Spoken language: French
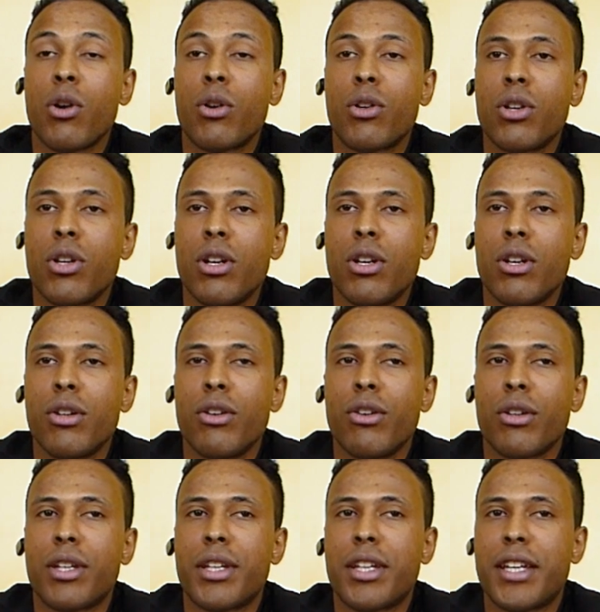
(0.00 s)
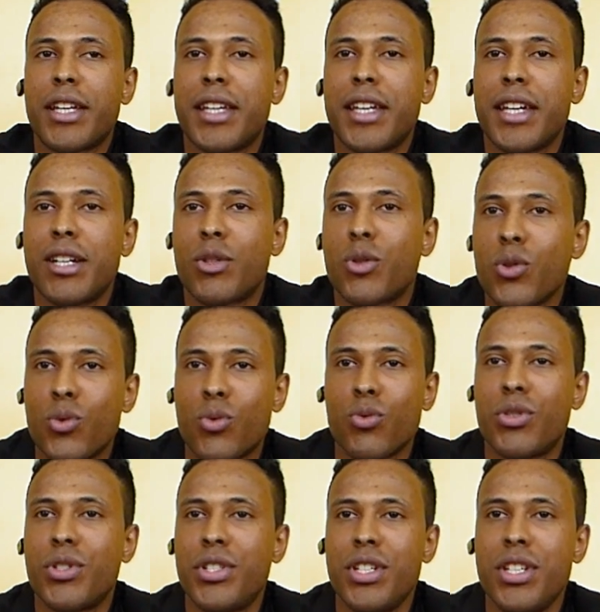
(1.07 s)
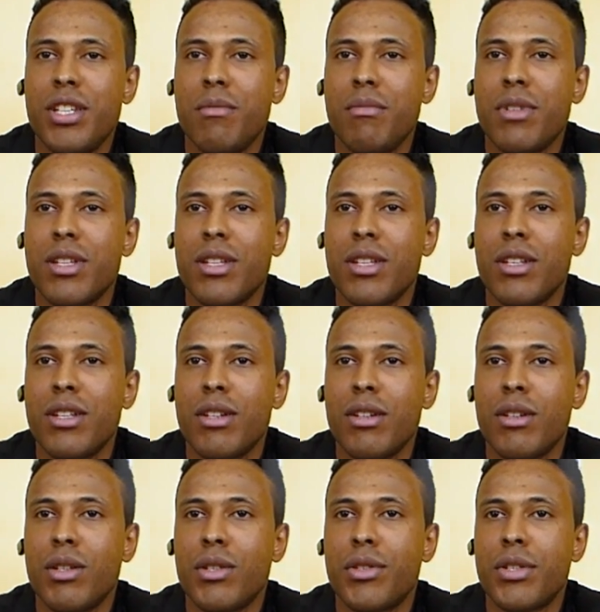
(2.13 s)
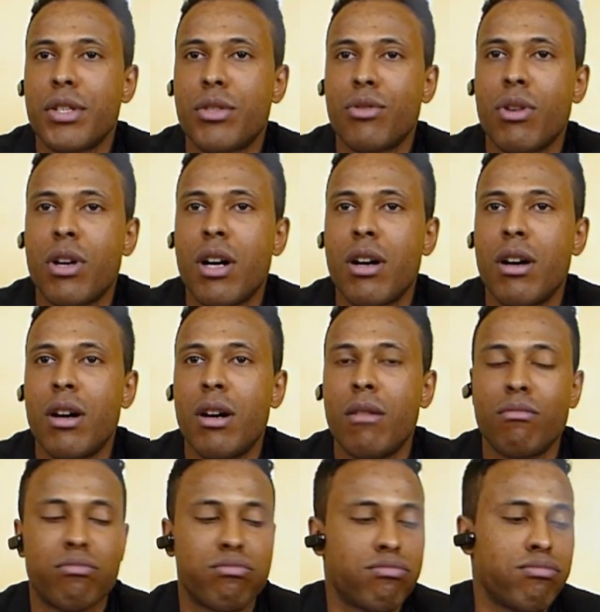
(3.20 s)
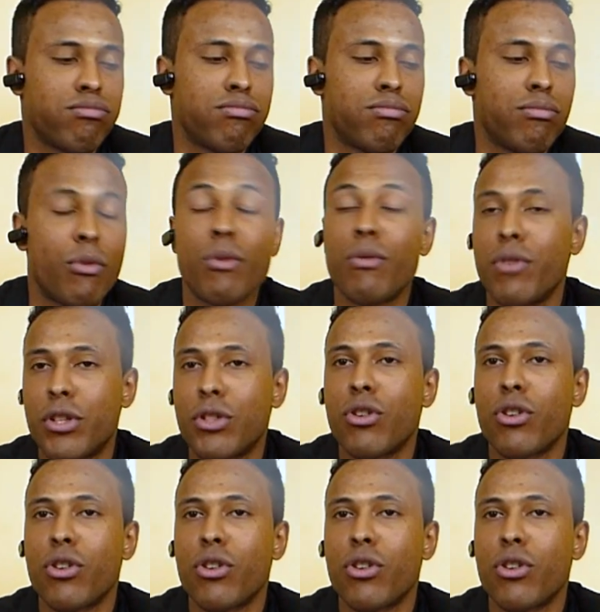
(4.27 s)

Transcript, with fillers: encore euh, quelques soucis, mais ça sera vite